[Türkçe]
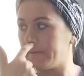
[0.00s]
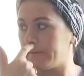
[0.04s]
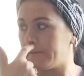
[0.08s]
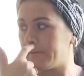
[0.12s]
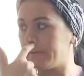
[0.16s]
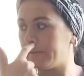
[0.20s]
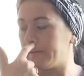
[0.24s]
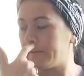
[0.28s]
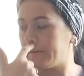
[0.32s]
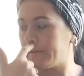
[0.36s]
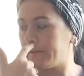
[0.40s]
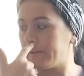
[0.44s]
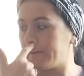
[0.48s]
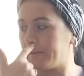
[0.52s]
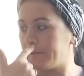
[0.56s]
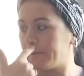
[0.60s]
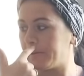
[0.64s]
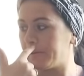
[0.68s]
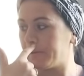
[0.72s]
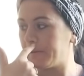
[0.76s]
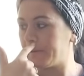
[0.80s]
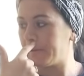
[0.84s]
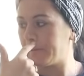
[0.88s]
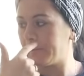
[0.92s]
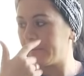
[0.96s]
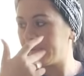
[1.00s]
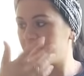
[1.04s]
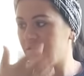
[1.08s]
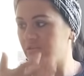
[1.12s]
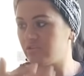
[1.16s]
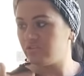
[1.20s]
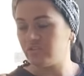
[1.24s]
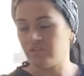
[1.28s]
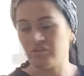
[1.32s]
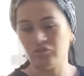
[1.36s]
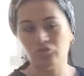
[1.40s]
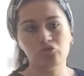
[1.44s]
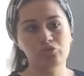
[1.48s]
Ee,
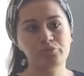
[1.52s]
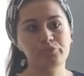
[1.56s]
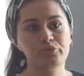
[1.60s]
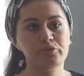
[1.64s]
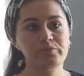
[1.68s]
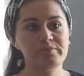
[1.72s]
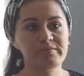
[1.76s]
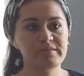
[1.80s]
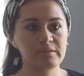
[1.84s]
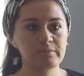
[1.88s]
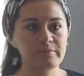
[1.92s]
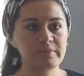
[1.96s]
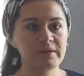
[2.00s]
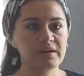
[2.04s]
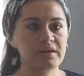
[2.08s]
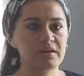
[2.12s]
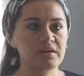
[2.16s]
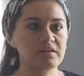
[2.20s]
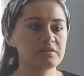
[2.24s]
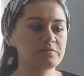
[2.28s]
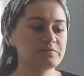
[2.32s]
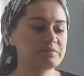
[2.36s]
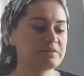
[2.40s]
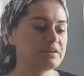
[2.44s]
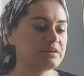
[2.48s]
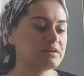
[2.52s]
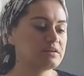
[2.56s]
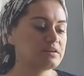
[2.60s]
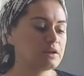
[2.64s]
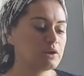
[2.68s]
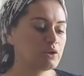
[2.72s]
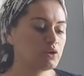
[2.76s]
işte süpürüp silme kaldı.